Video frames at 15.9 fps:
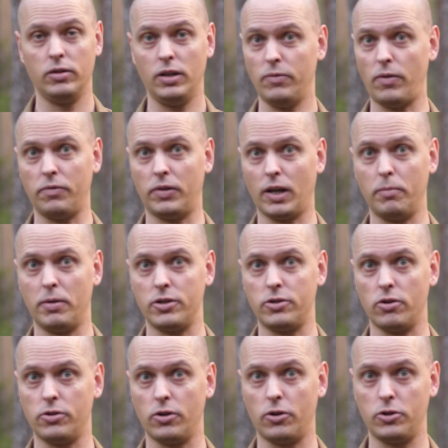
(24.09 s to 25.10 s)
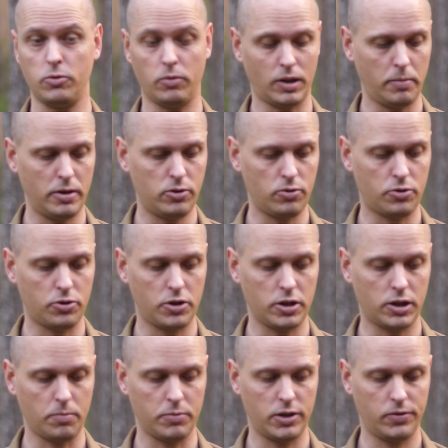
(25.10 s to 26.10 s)
Nie wiem w takim razie o co chodziło na miejscu
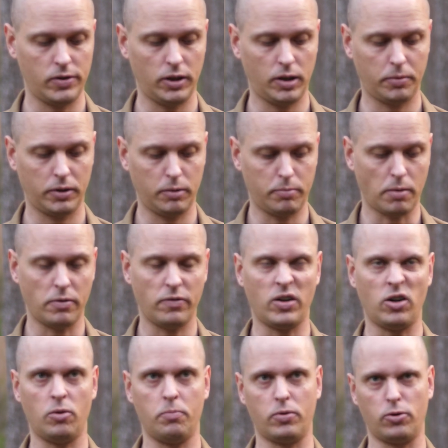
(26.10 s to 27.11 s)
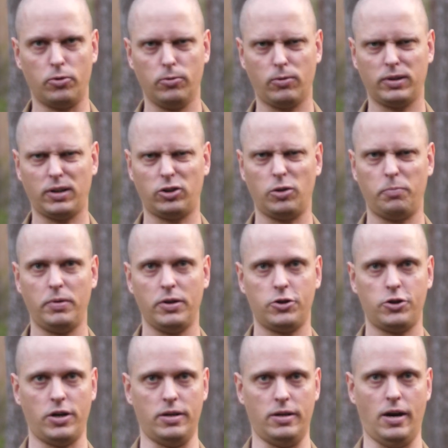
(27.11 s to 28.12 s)
39, gdy była mowa o produktach do
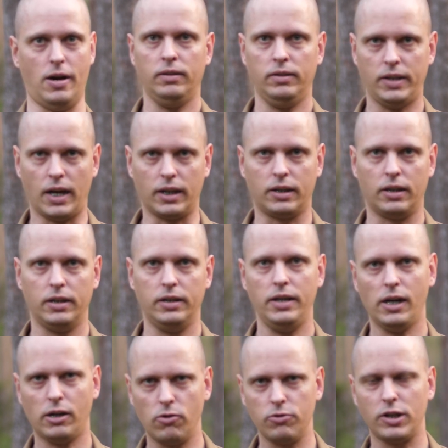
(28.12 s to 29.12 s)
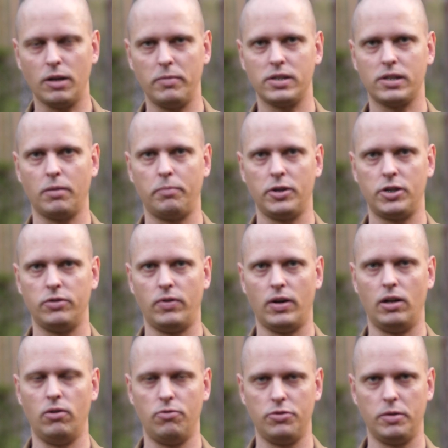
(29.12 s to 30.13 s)
pieczenia. Tak, jakąś namiastkę
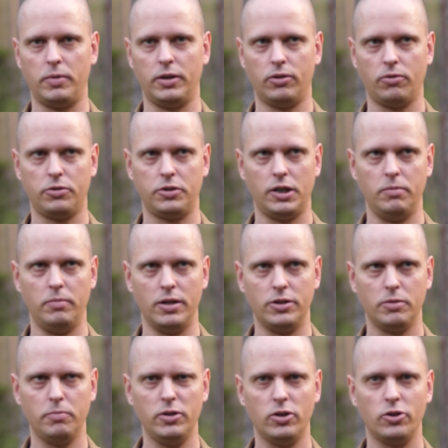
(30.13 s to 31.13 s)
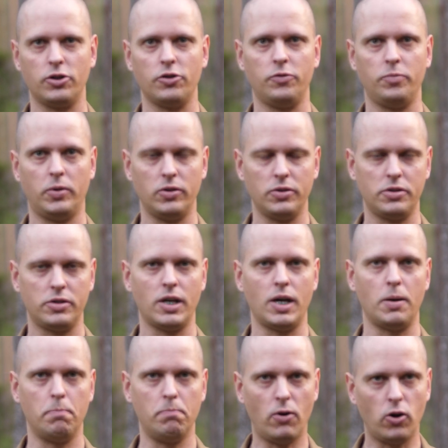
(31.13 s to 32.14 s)
pieczywa ludzie będą chcieli mieć. I myślę, że w Polsce
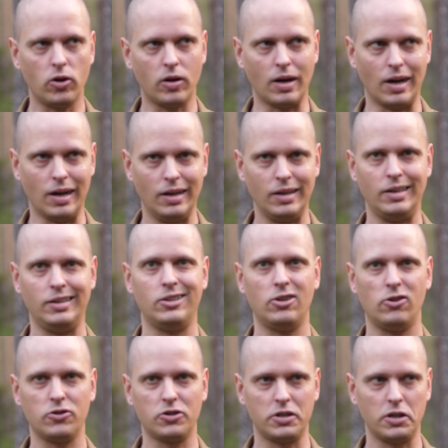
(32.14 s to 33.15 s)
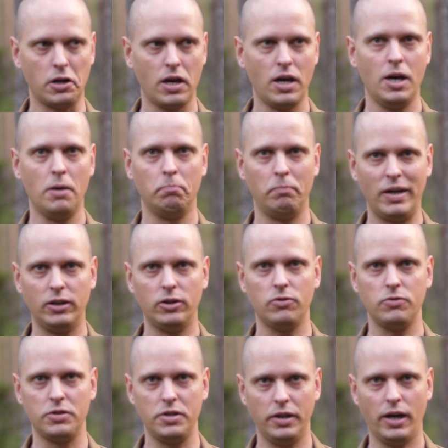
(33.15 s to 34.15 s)
mąka i drożdże
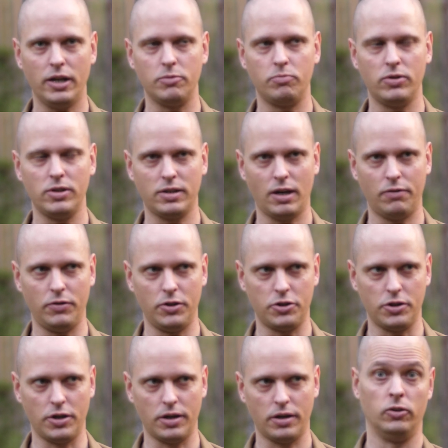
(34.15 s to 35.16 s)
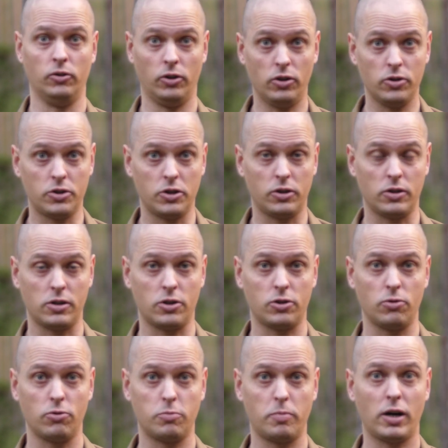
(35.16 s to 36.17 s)
będą znikać błyskawicznie. Drożdży to
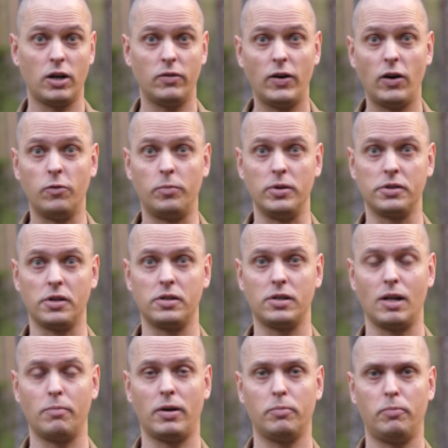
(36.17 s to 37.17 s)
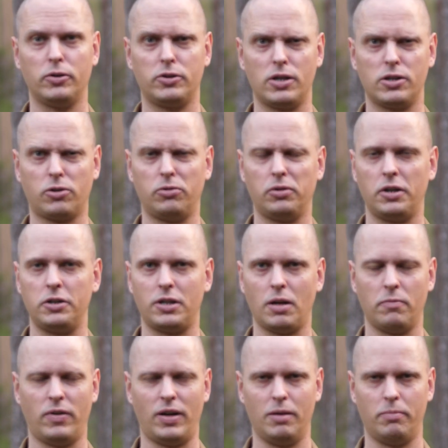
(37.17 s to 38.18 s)
zresztą już brakowało w polskich sklepach podczas którejś
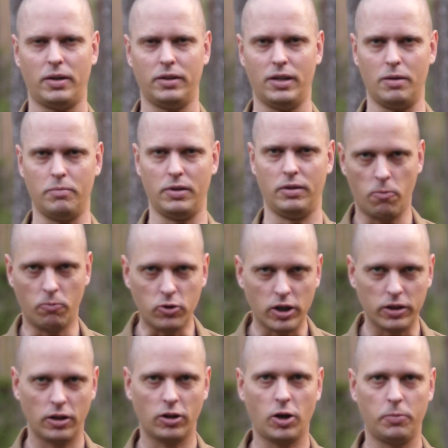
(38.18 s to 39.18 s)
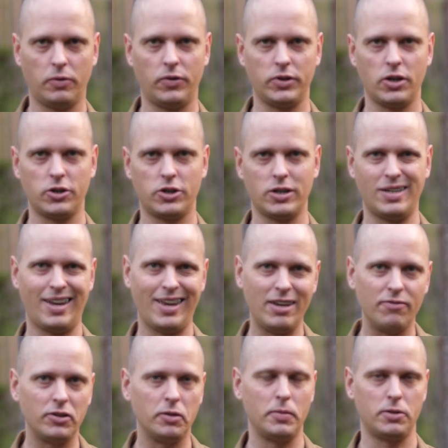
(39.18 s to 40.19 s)
tam fali pandemii. Muszę tylko powiedzieć, że
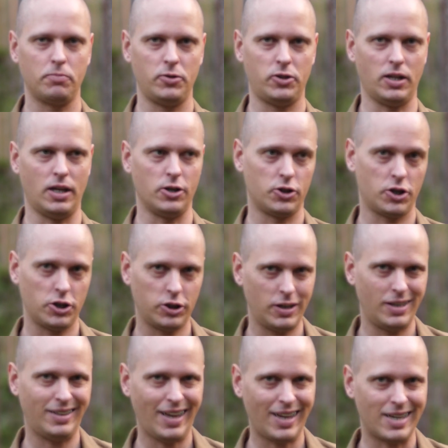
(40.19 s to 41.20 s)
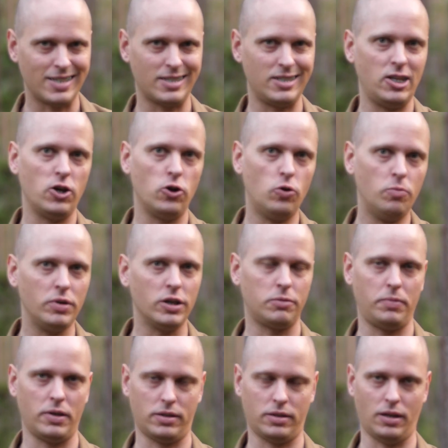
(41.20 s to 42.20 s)
naiwnym jest myślenie, że jeśli teraz nie umiesz
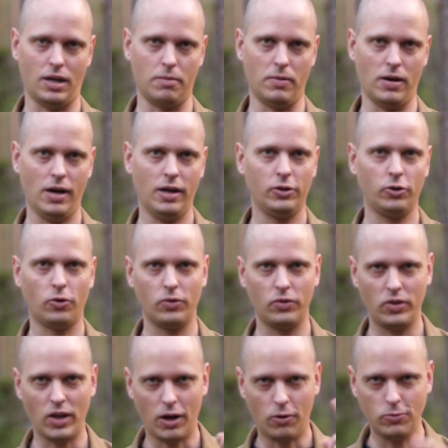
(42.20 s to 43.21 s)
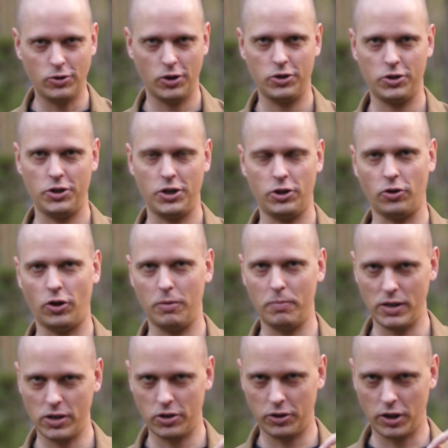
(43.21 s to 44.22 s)
piec chleba, to nauczysz się to i
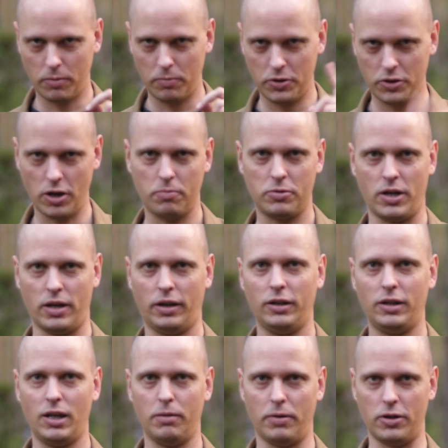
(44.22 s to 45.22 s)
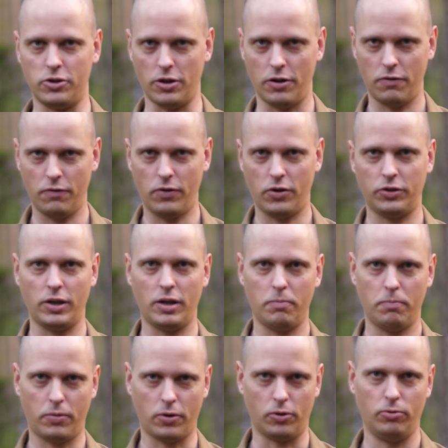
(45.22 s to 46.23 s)
będziesz to robić dobrze, kiedy nie będzie wody,
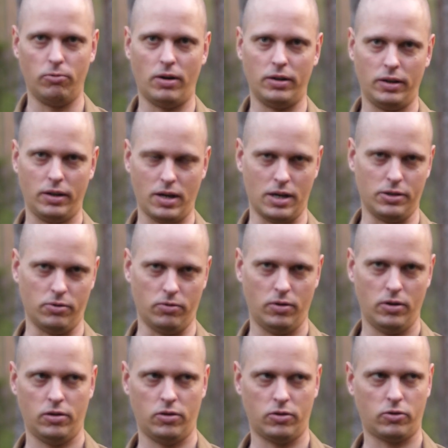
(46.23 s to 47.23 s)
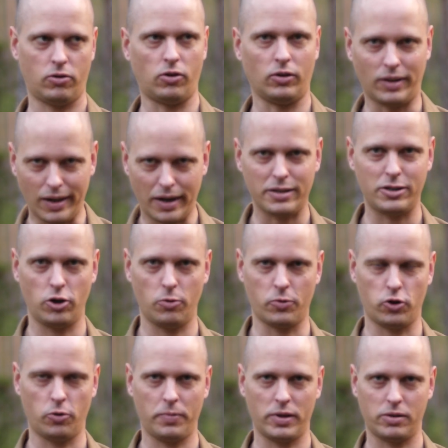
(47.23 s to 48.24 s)
prądu ani gazu. No skoro teraz nie
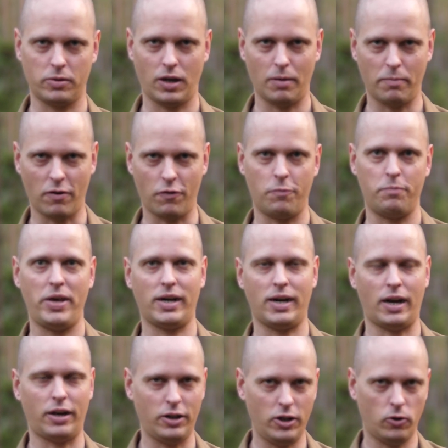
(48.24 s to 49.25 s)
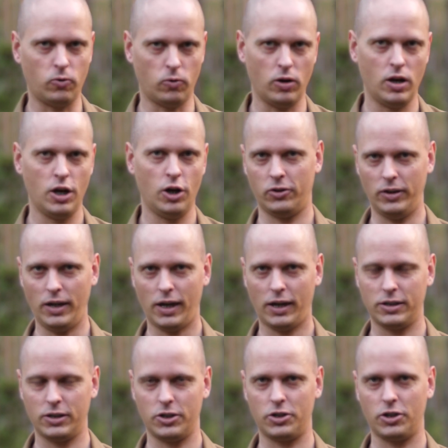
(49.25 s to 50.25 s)
umiesz upiec chleba w piekarniku, to
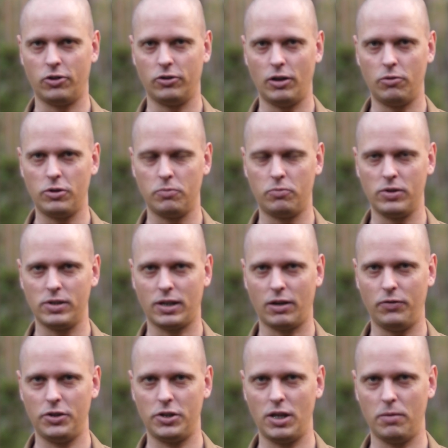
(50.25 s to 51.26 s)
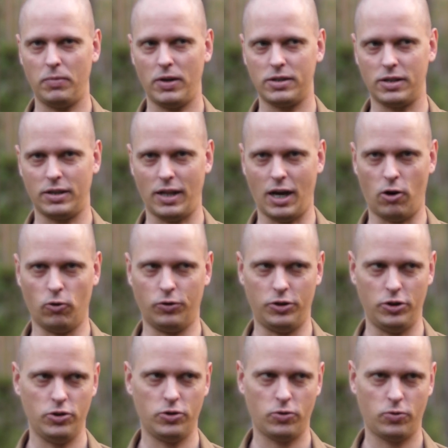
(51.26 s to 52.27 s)
jak chcesz się go nauczyć błyskawicznie piec na
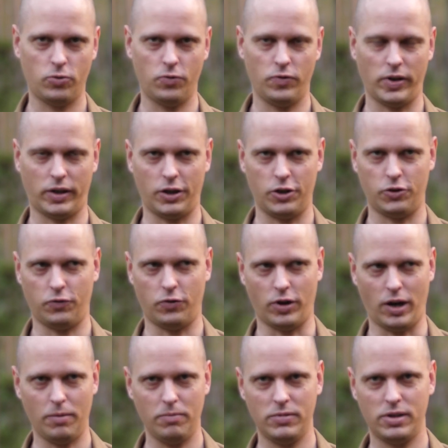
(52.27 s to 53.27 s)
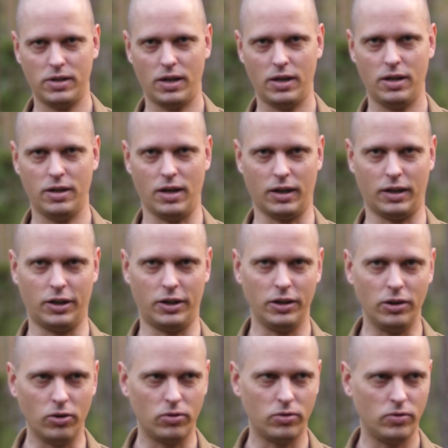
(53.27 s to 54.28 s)
ognisku, w jakiejś foremce, na
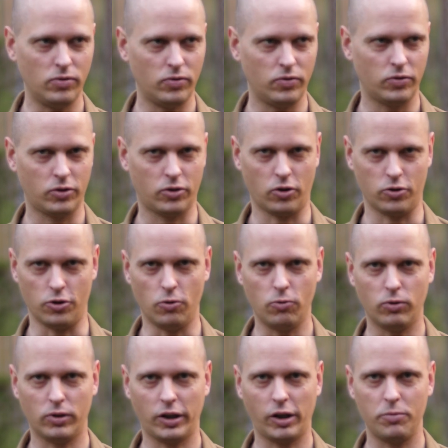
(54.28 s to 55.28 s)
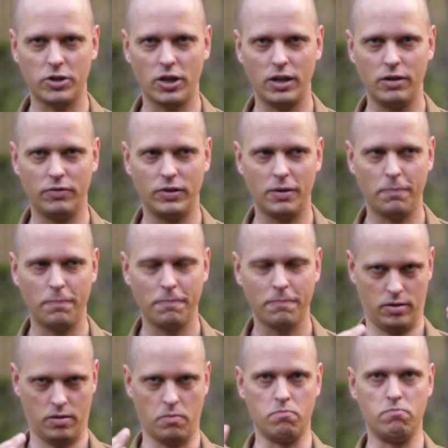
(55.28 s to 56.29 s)
grillu, w kociołku takim żeliwnym?
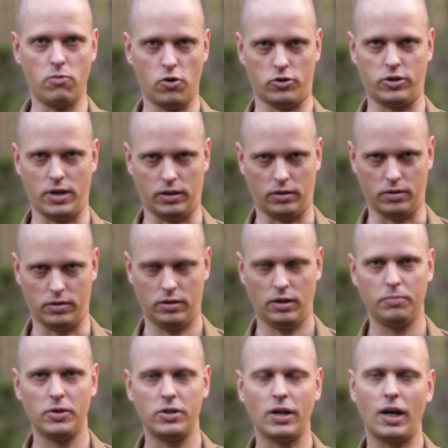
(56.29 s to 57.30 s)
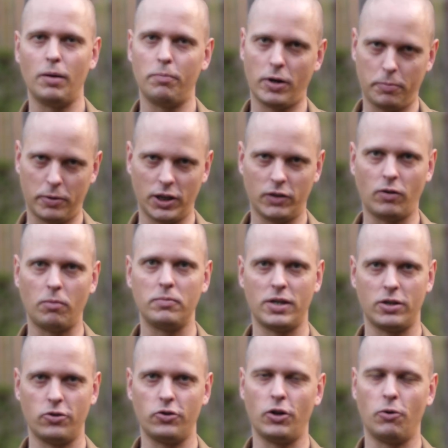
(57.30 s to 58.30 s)
Można to zrobić, ale proponowałbym
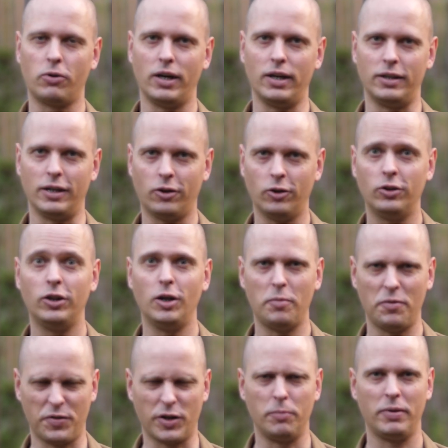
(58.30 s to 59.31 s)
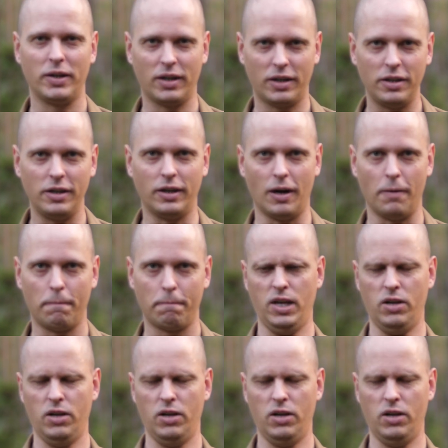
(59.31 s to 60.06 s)
zacząć naukę jednak od domowego piekarnika.